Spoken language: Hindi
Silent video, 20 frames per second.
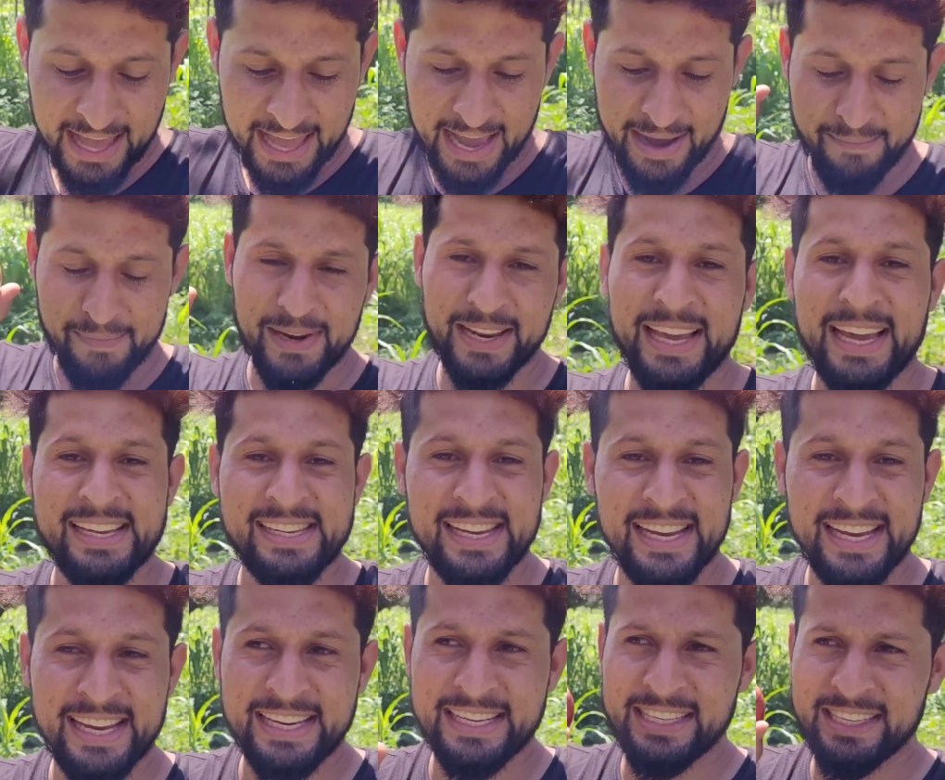एप्पल कैसे
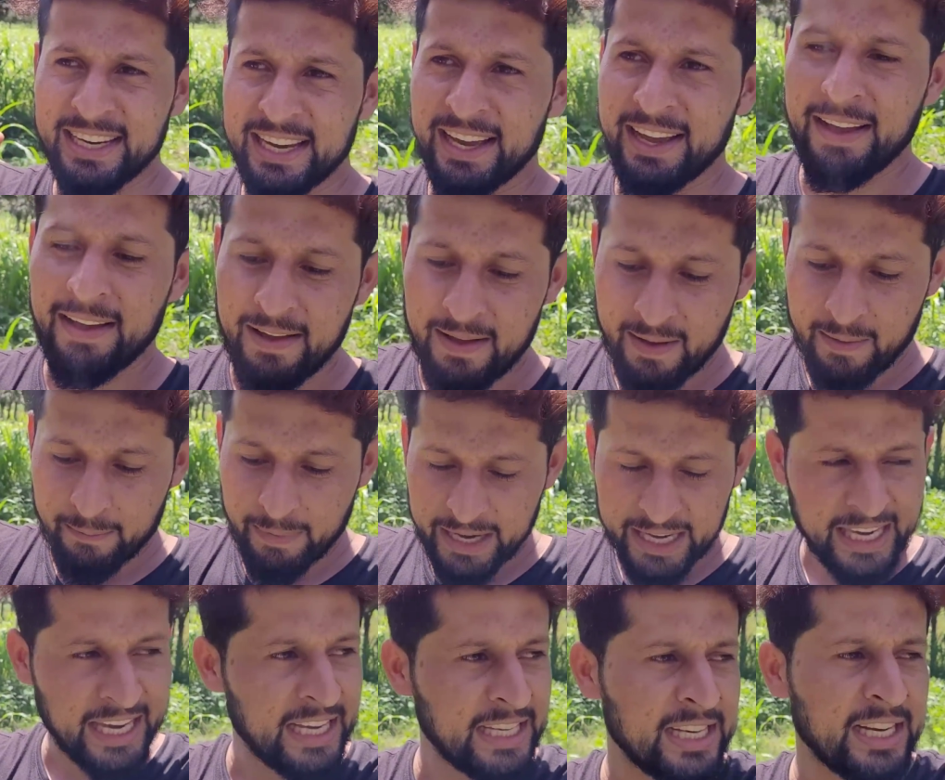के जी हैं भाई
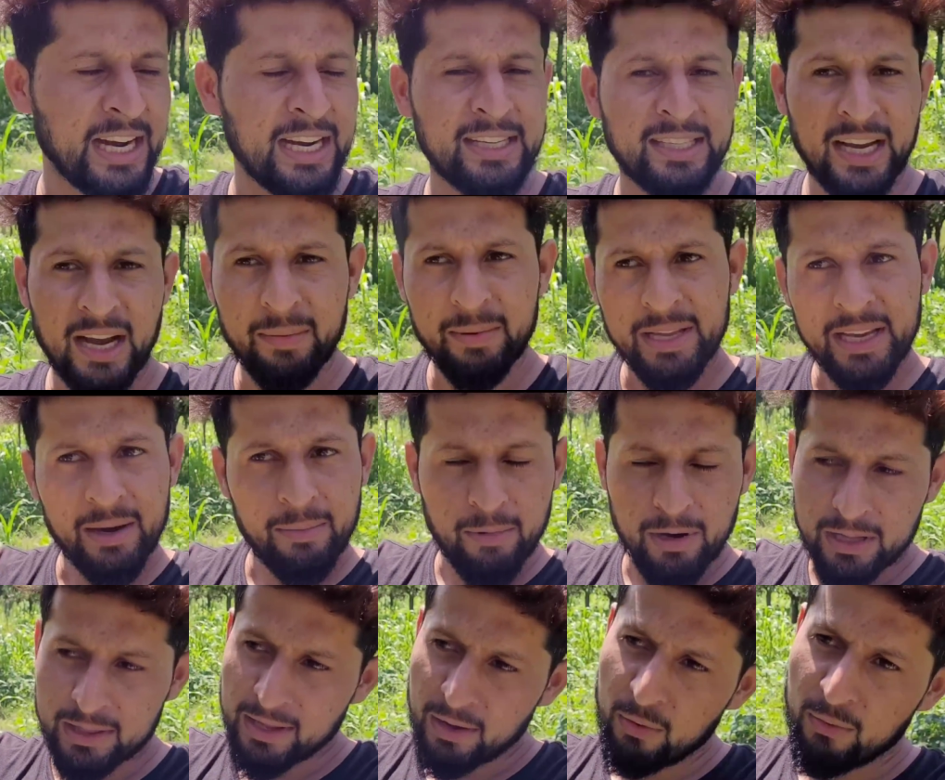के जी का हिसाब नहीं है
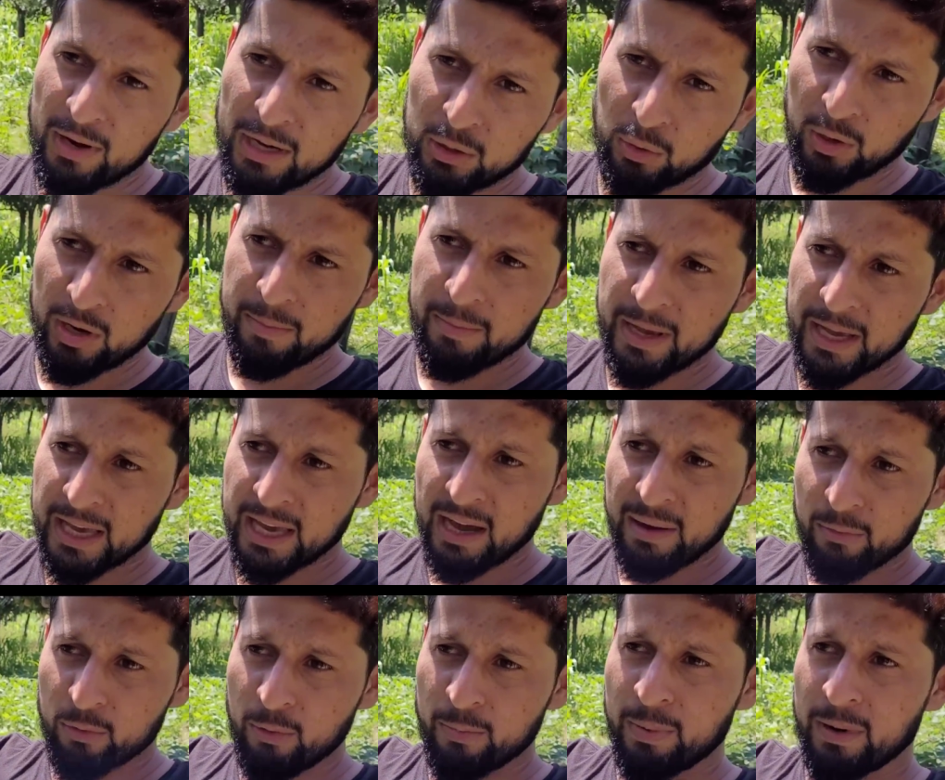मानता हूँ वहाँ थोड़े महंगे
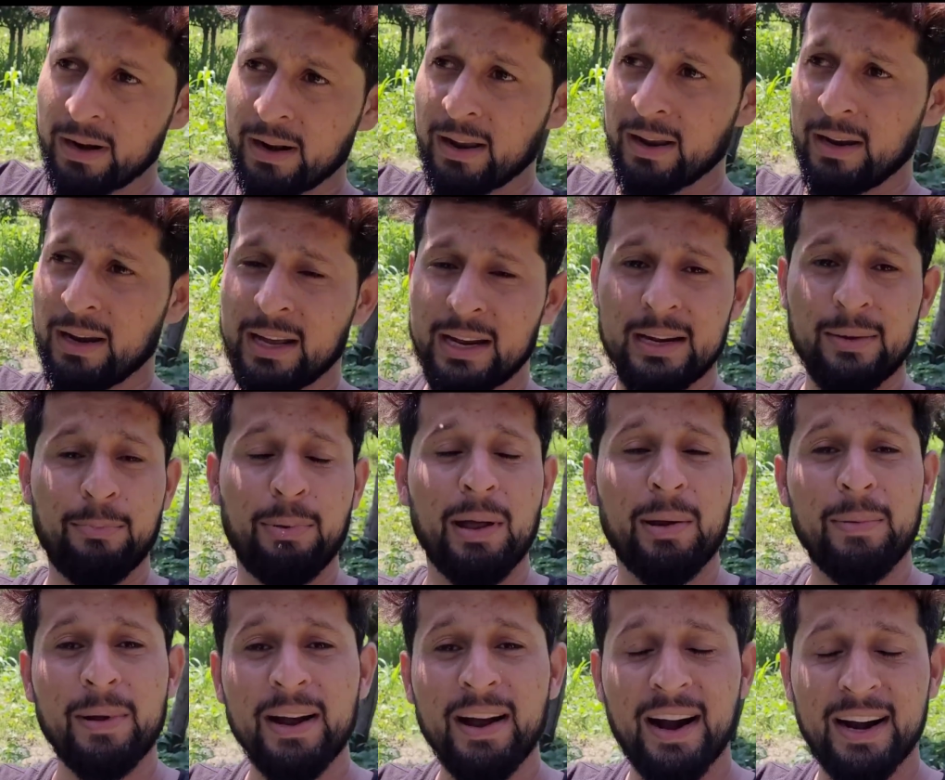आपको पड़ रहे हैं लेकिन फिर
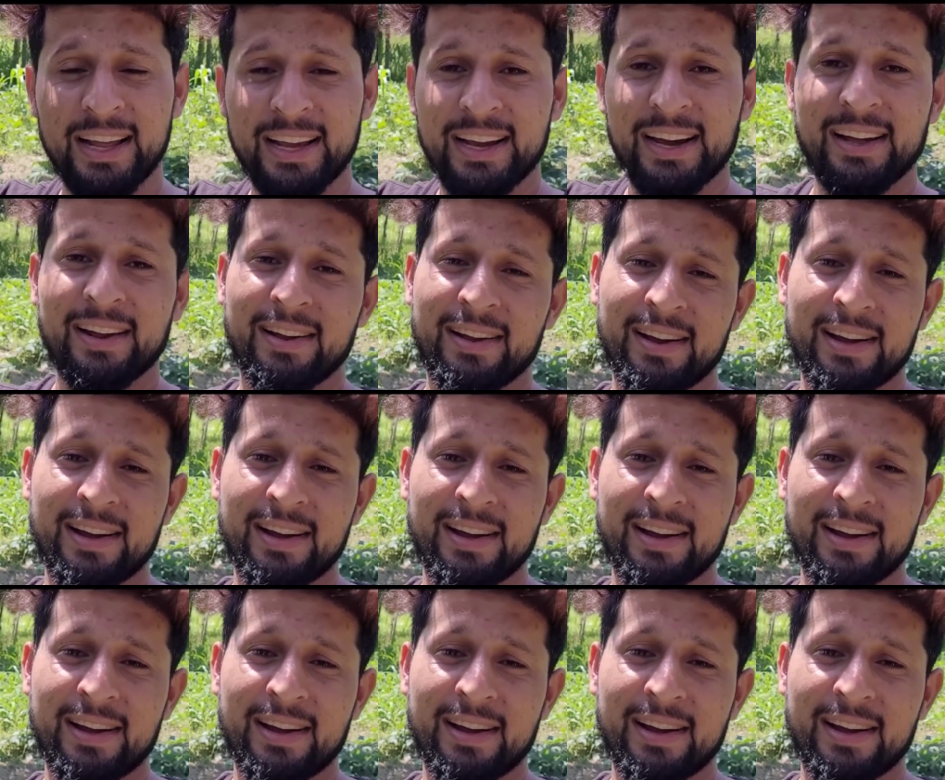भी गाड़ी का